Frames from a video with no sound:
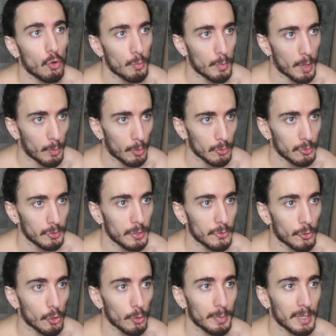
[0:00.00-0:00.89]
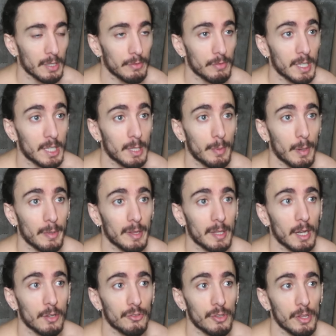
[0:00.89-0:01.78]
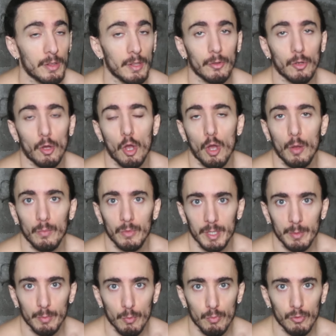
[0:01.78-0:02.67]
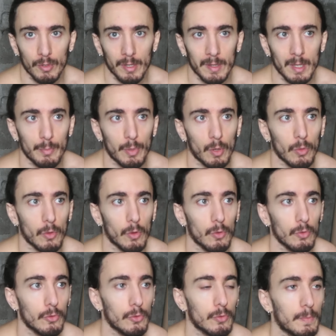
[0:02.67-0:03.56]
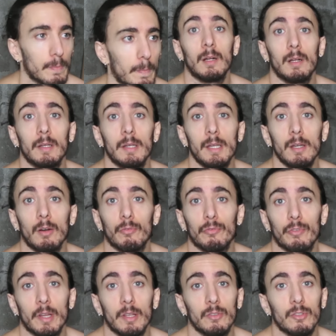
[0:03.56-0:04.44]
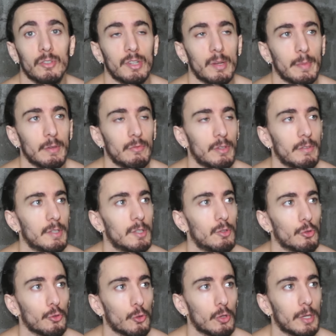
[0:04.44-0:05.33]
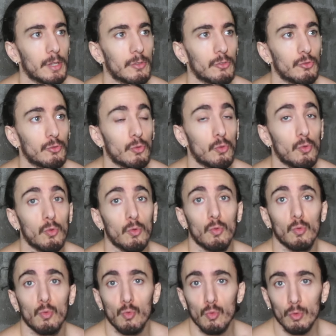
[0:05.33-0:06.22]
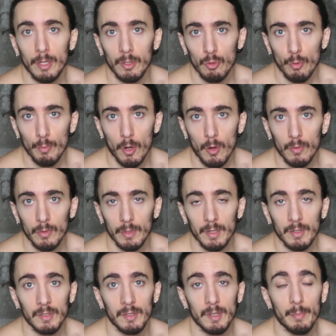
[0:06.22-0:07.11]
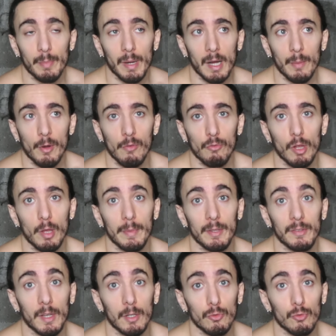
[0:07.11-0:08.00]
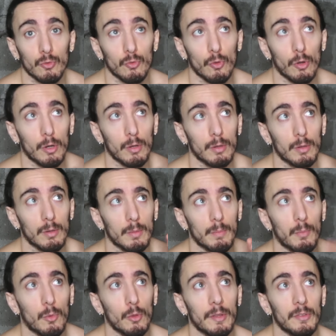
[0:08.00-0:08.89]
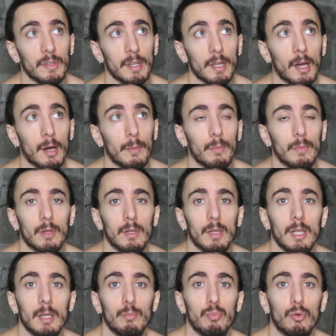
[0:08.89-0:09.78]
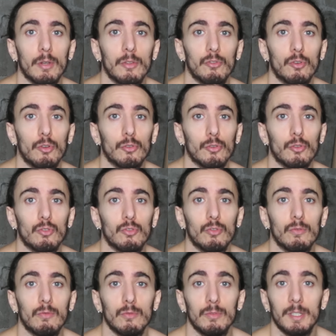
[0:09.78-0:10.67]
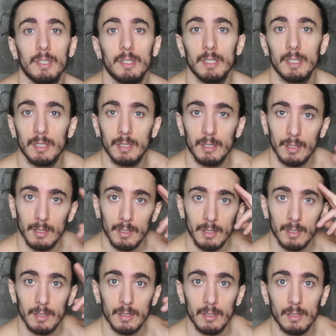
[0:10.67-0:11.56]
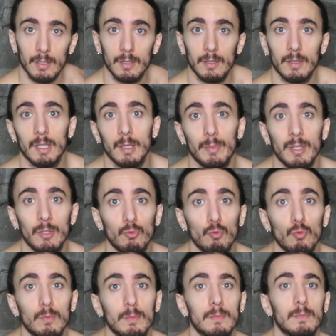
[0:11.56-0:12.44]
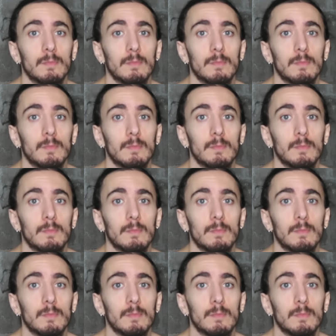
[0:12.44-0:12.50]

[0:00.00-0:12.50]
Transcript: aux membres du Discord privé qui permettent à la chaîne d'être un petit peu plus indépendante. Et enfin, si jamais vous avez d'autres questions ou des demandes, n'hésitez pas à m'envoyer un message sur mon Instagram. Et pour les autres, je vous dis des bisous.